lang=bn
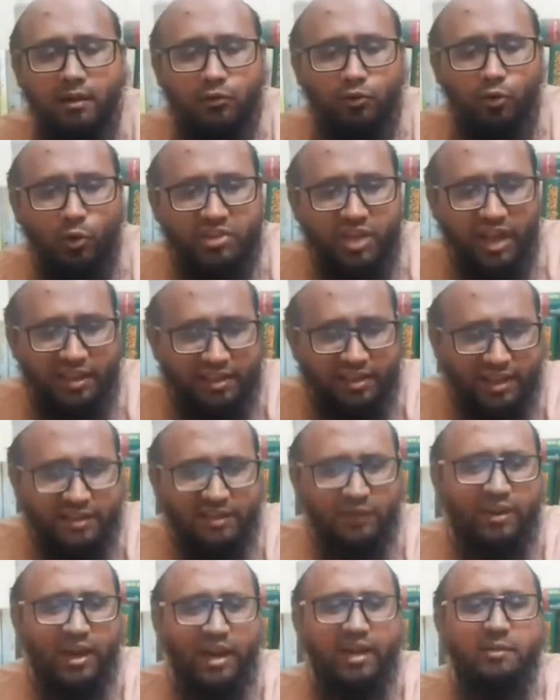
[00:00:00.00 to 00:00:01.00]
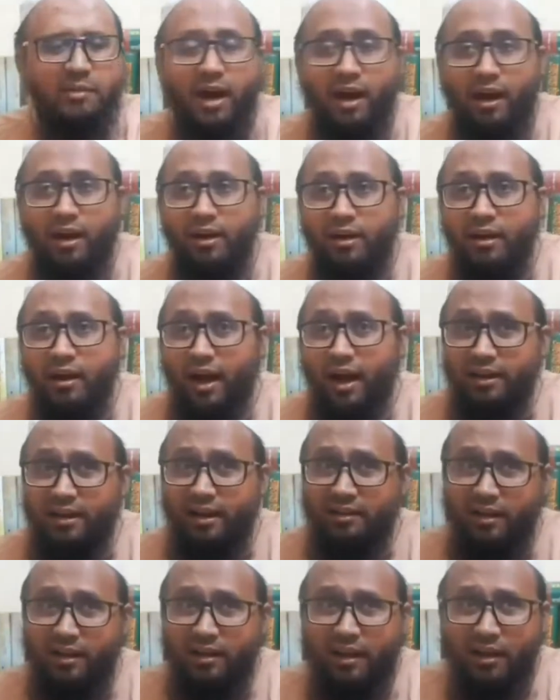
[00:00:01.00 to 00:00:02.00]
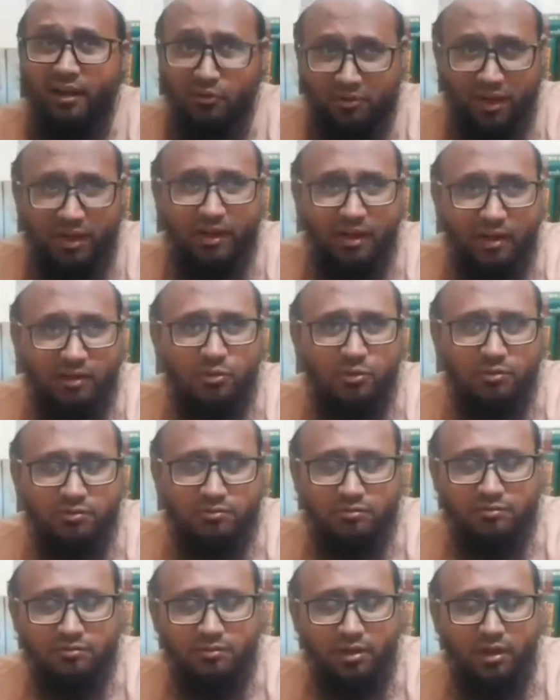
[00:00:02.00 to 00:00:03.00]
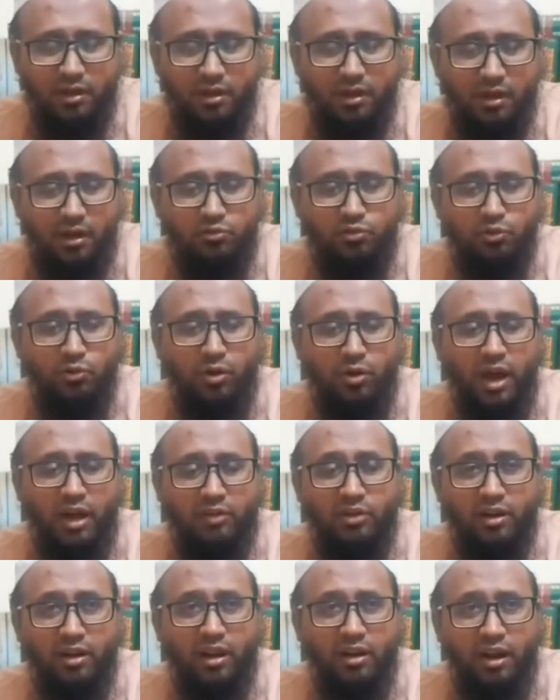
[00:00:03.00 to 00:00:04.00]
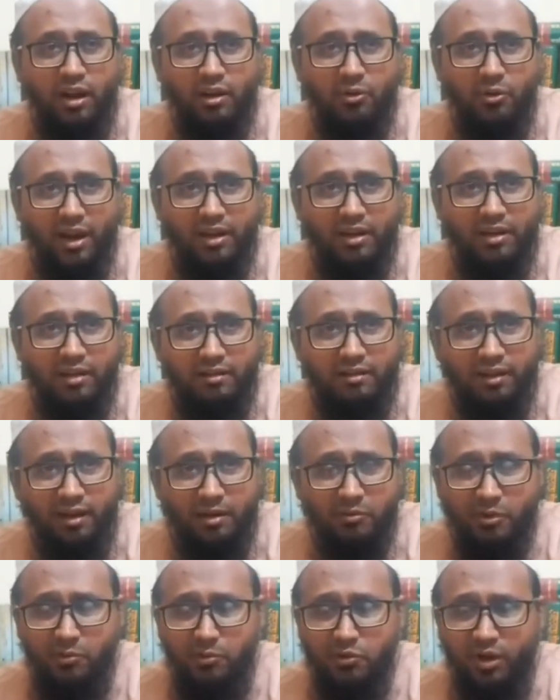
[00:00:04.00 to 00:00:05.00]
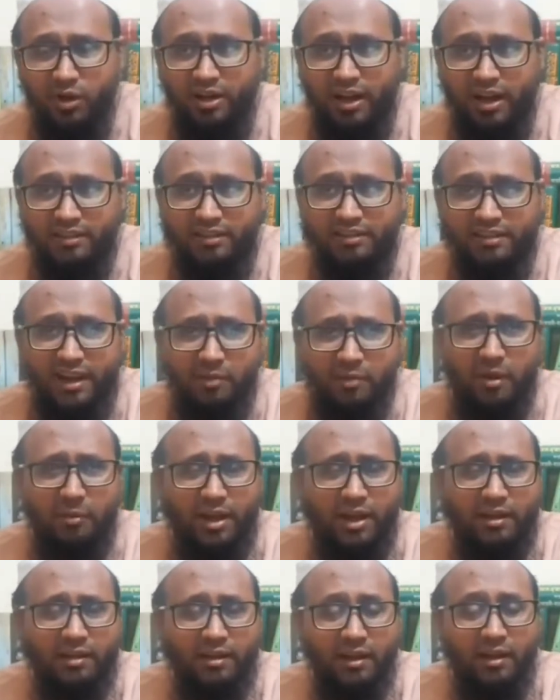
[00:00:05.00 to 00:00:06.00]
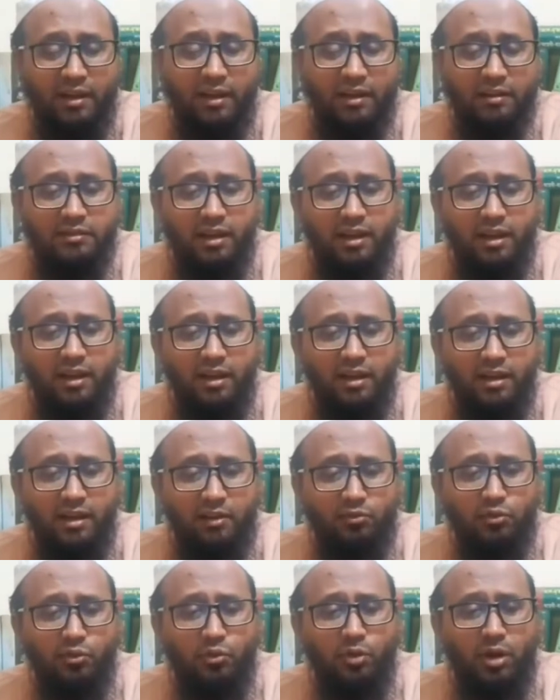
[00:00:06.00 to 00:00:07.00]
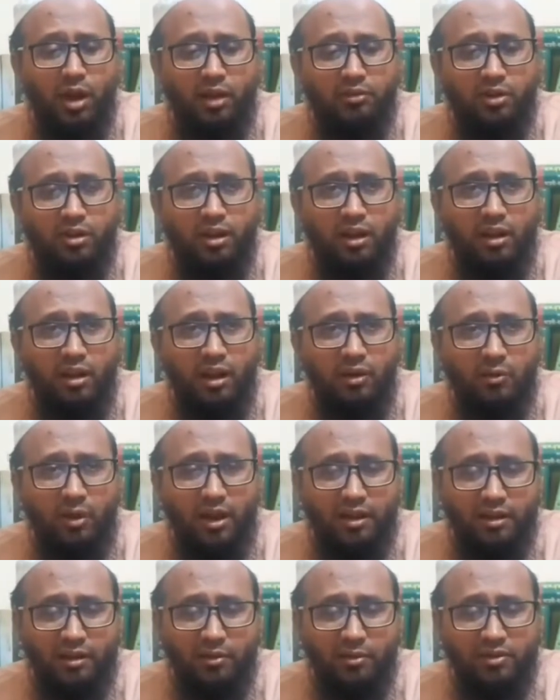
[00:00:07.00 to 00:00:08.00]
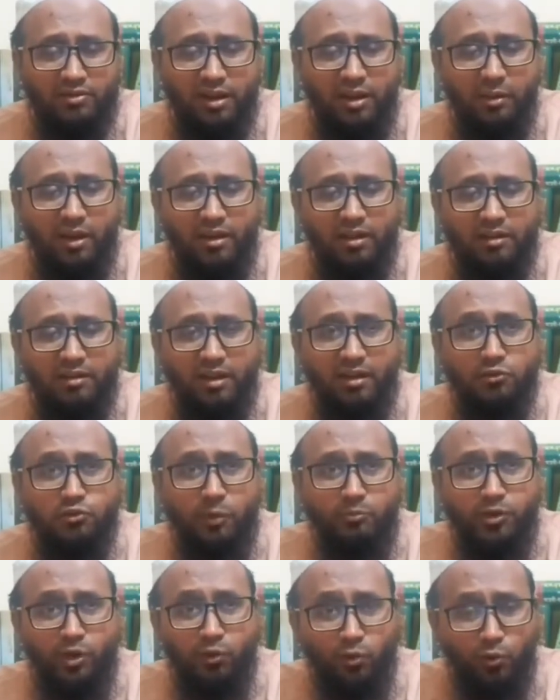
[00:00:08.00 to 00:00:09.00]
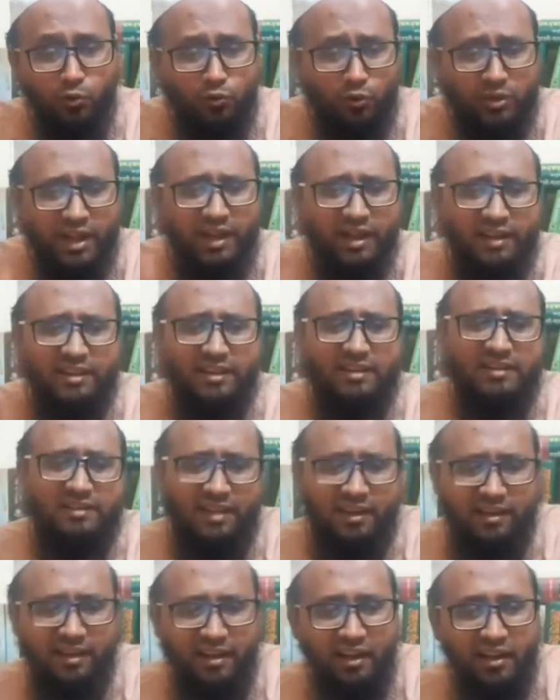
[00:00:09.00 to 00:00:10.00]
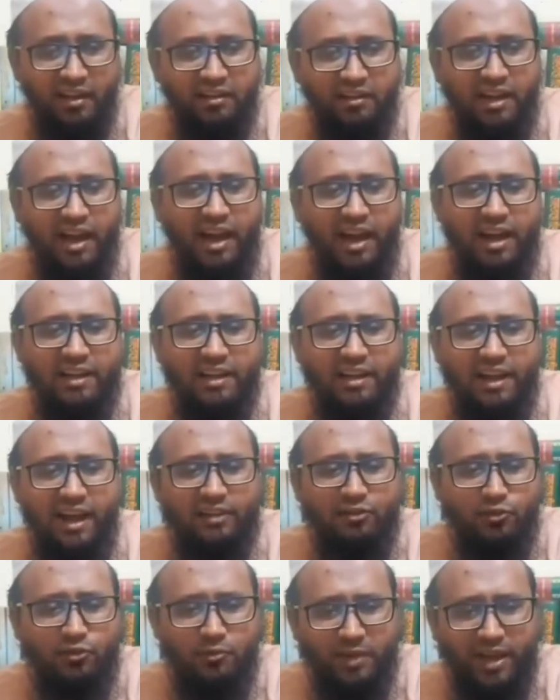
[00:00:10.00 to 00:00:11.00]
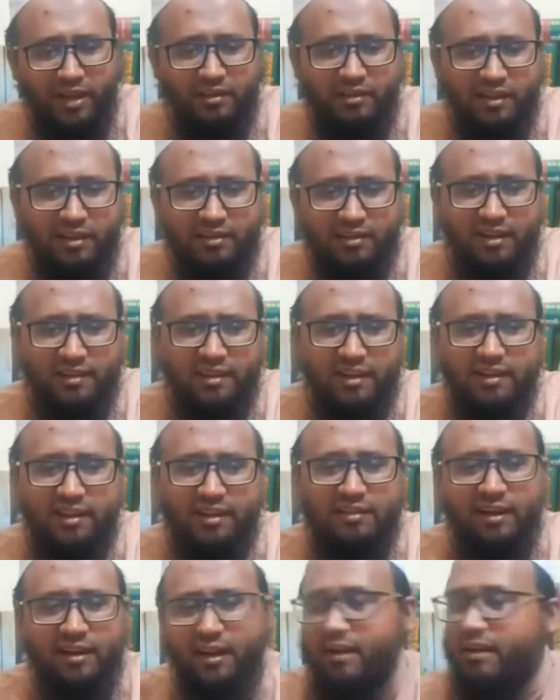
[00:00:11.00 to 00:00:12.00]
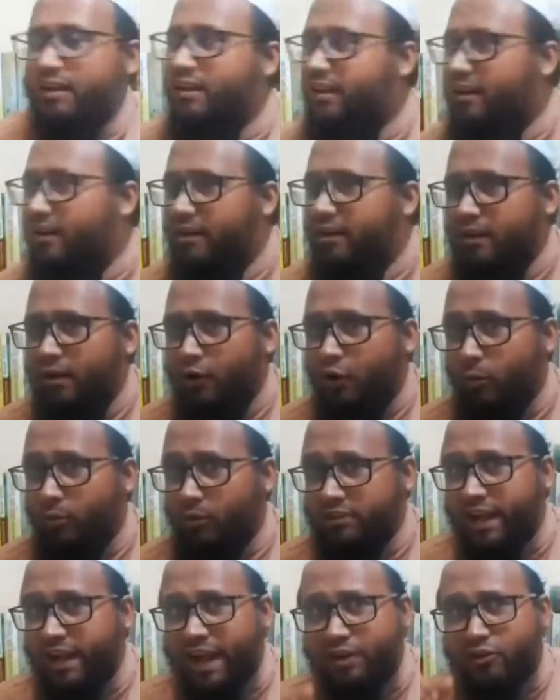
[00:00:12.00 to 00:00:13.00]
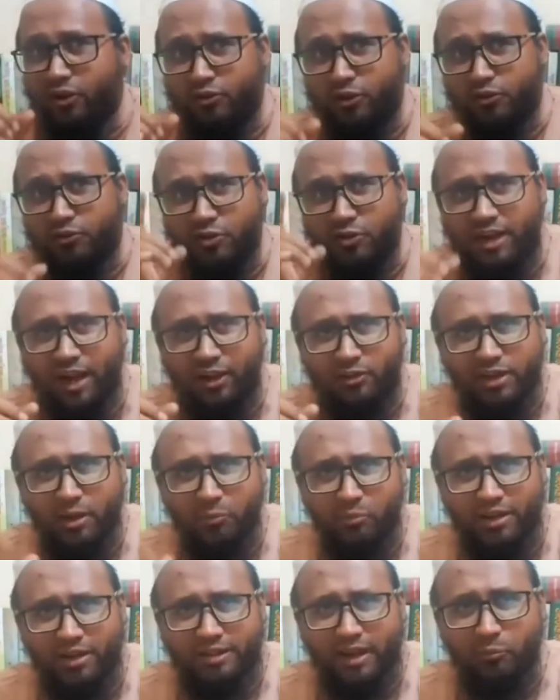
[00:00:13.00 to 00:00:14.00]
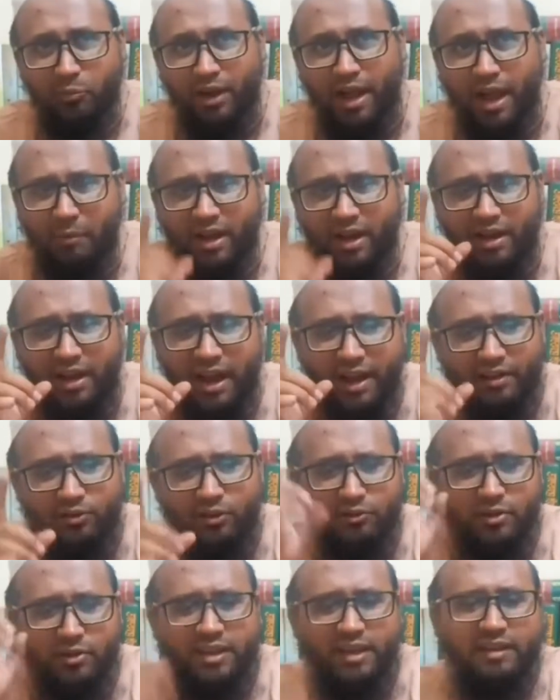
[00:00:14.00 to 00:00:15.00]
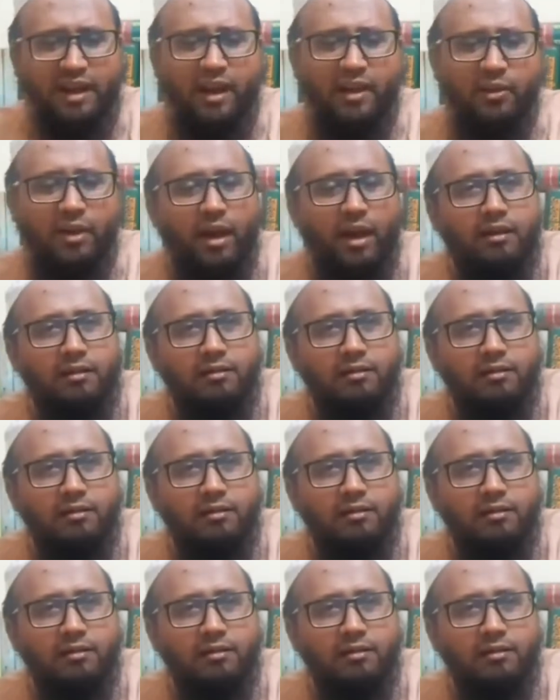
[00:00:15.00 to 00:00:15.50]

চোখ সাথে সাথে ফিরা নিবা আলী রাজি আল্লাহ তালানহু রসুল্লাহ সাল্লাহ আলহি আসাল্লামের বিষয়টা আনতেছেন এইভাবে যে রসুল্লাহ সাল্লাহ আলহি আসাল্লাম আলী রাজি আল্লাহ সবচেয়ে গুরুত্ব দিয়ে নির্দেশ দিয়েছেন ইয়া আলী লা তুতবে আজ নজরাত নজরা খবরদার এক নজর যদি কারো দিকে পড়ে যায় পরে আবার আরেক নজর দিয়ে তাকেও না